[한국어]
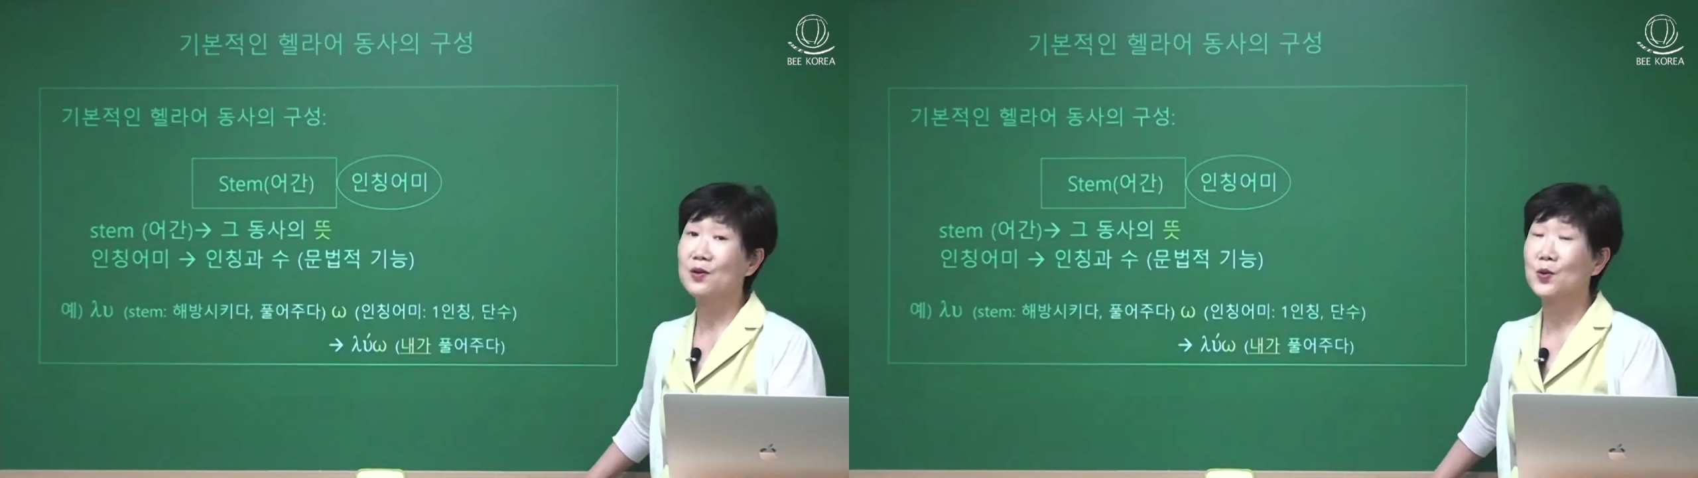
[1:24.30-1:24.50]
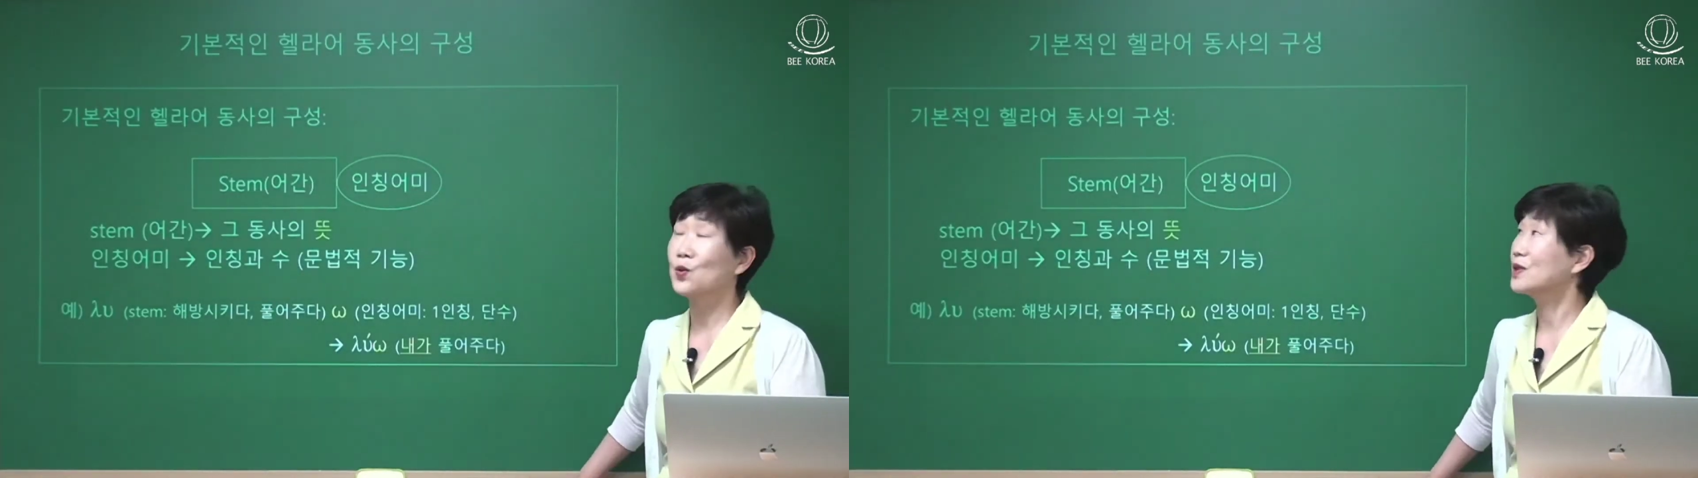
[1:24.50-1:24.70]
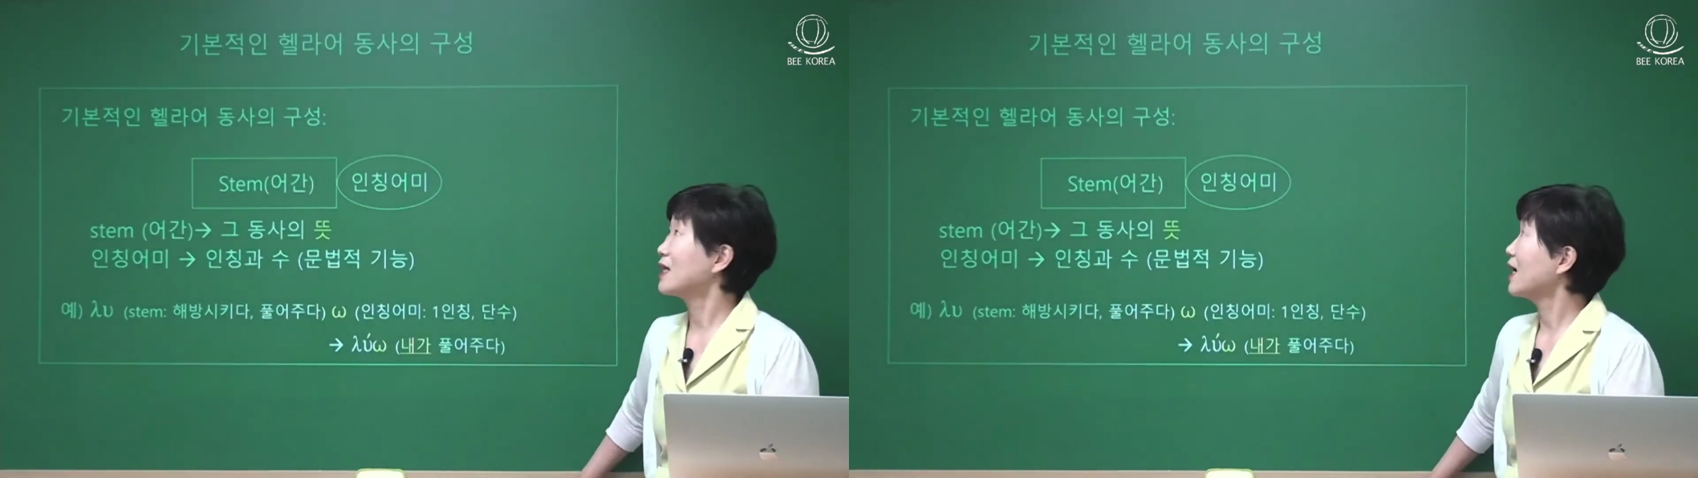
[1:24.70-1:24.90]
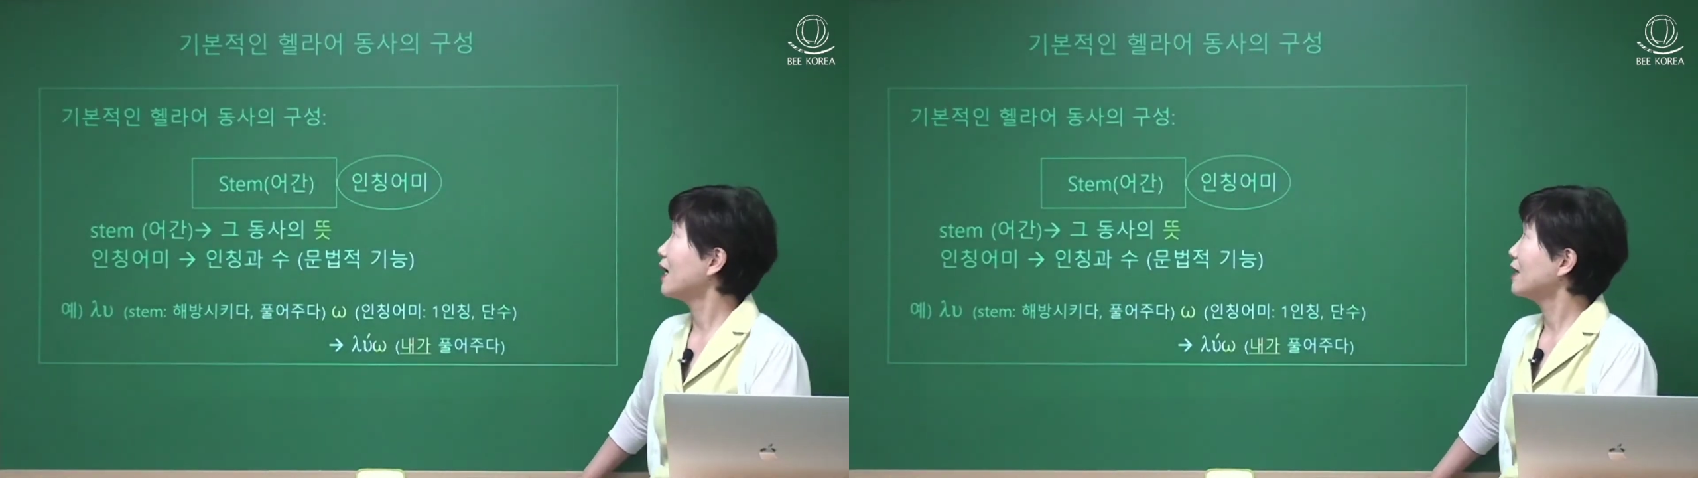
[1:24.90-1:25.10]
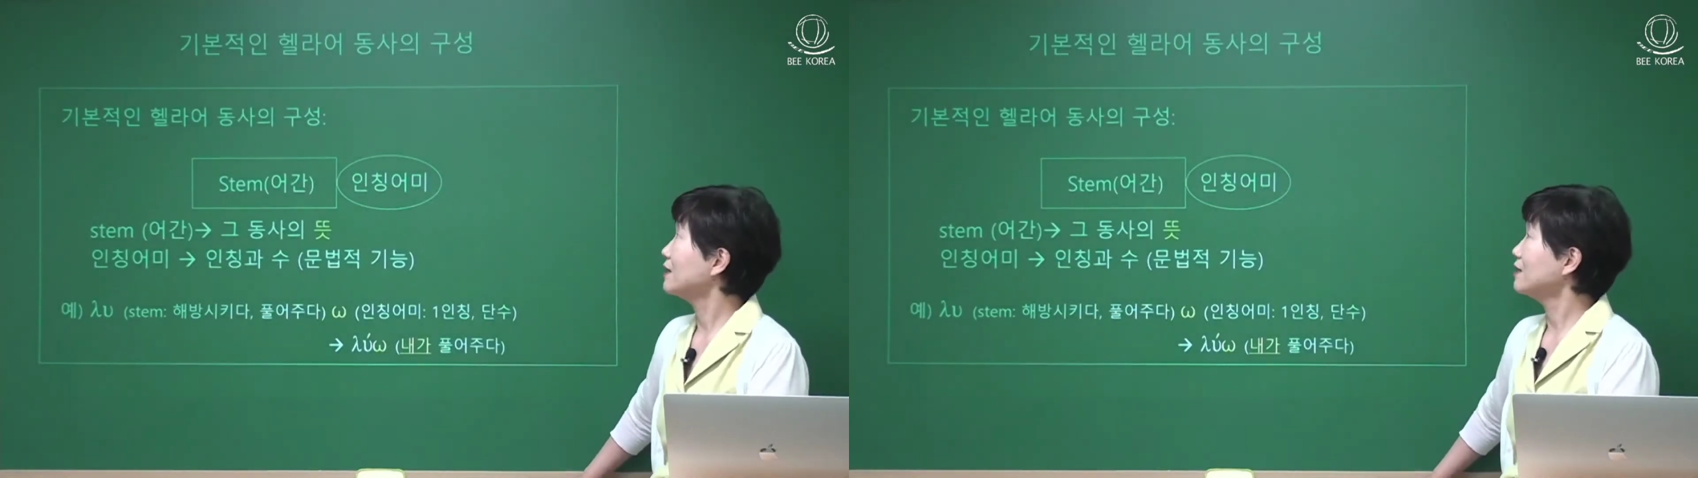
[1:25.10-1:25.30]

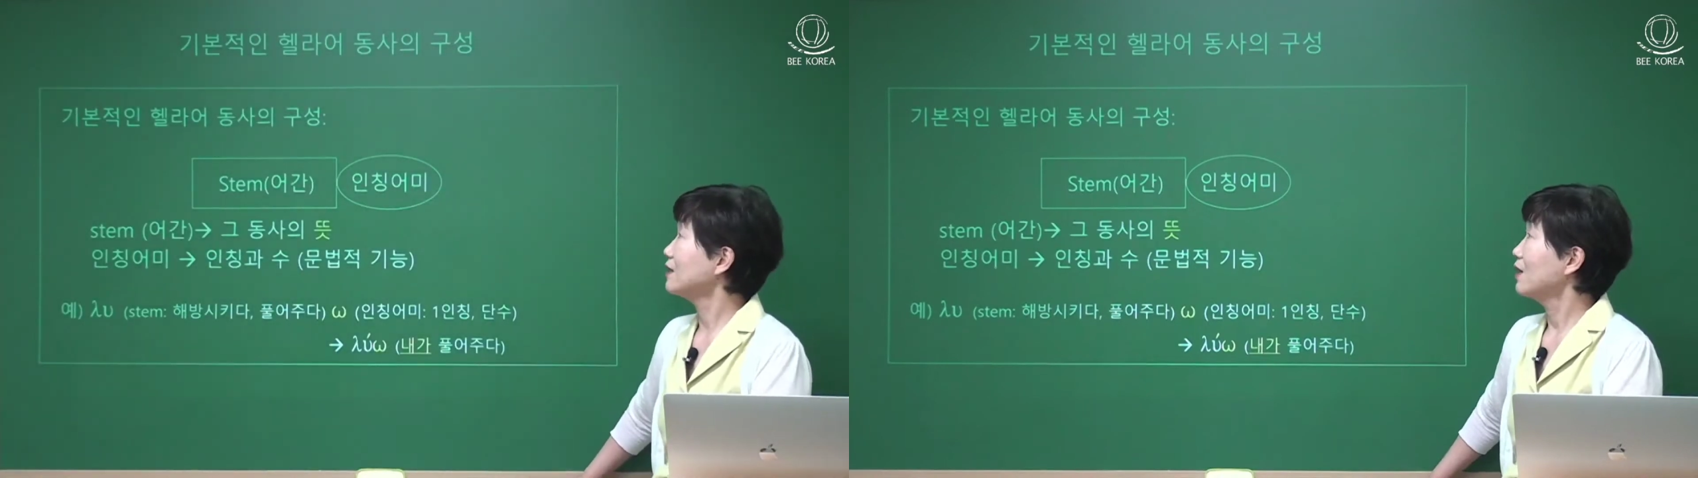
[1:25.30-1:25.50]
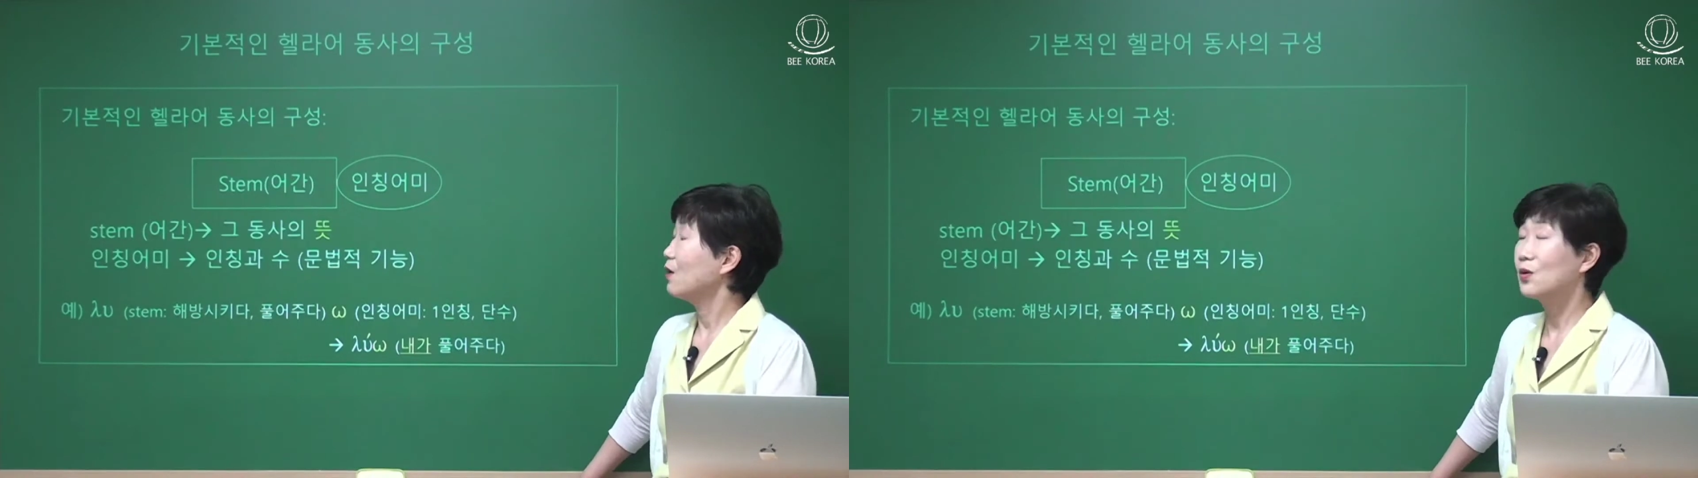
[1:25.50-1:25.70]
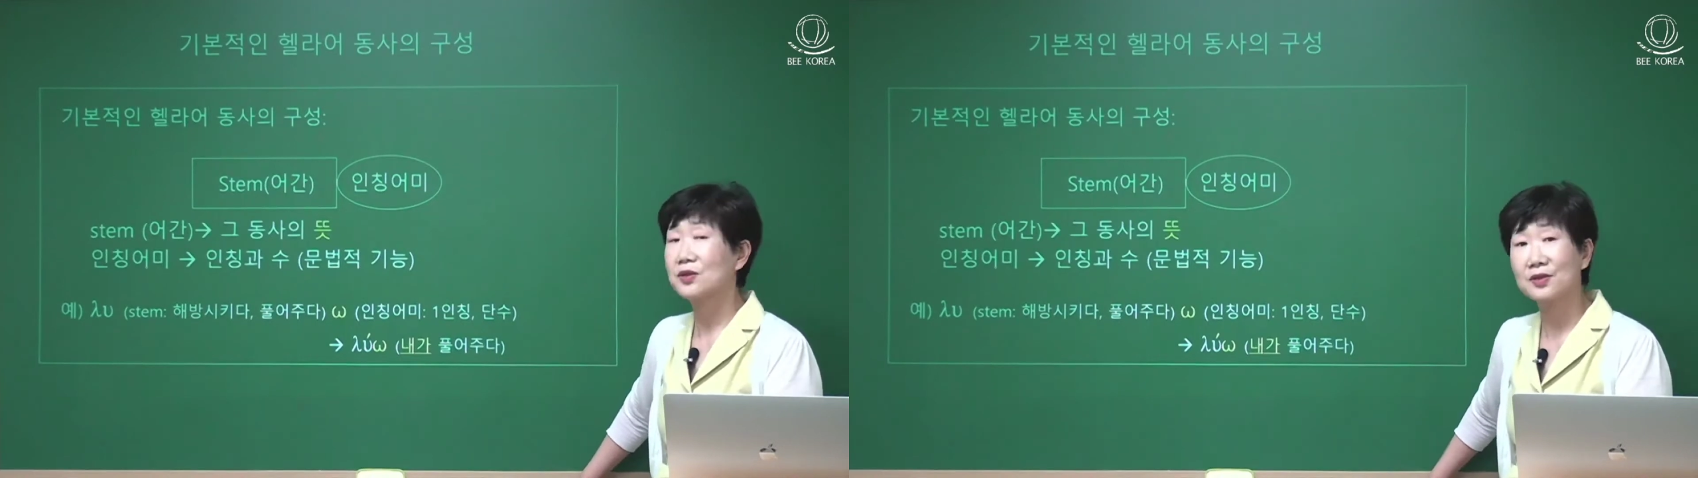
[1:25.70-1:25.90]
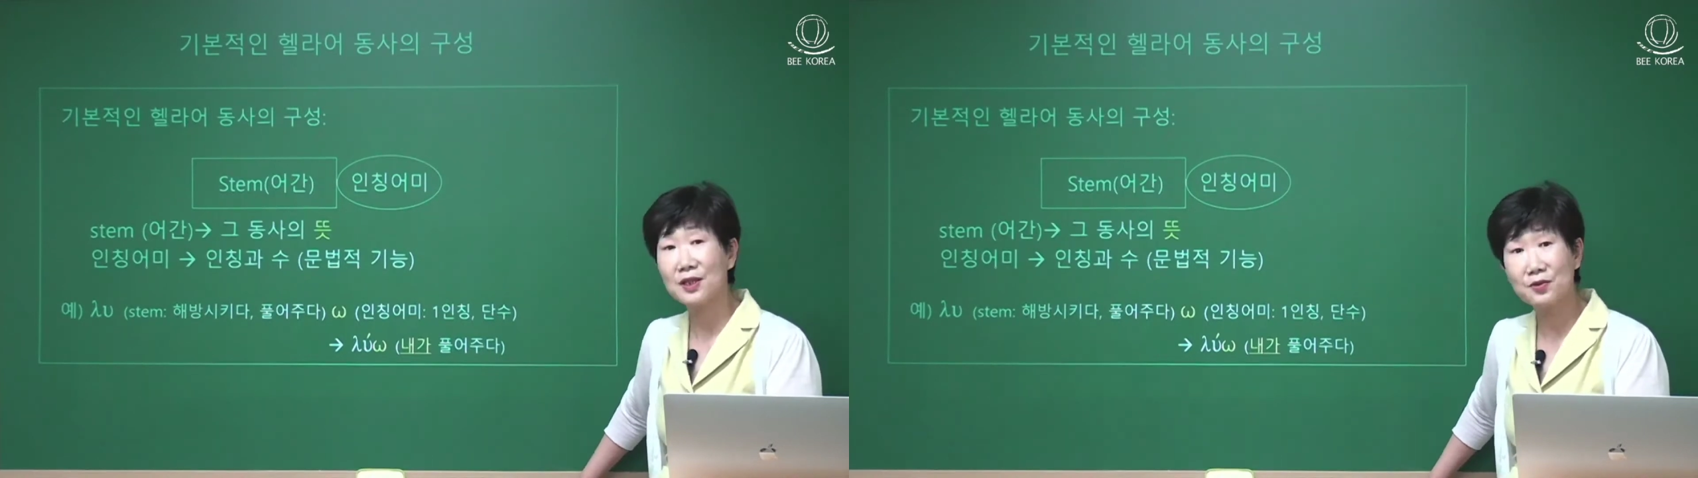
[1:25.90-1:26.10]
동사는 어떻게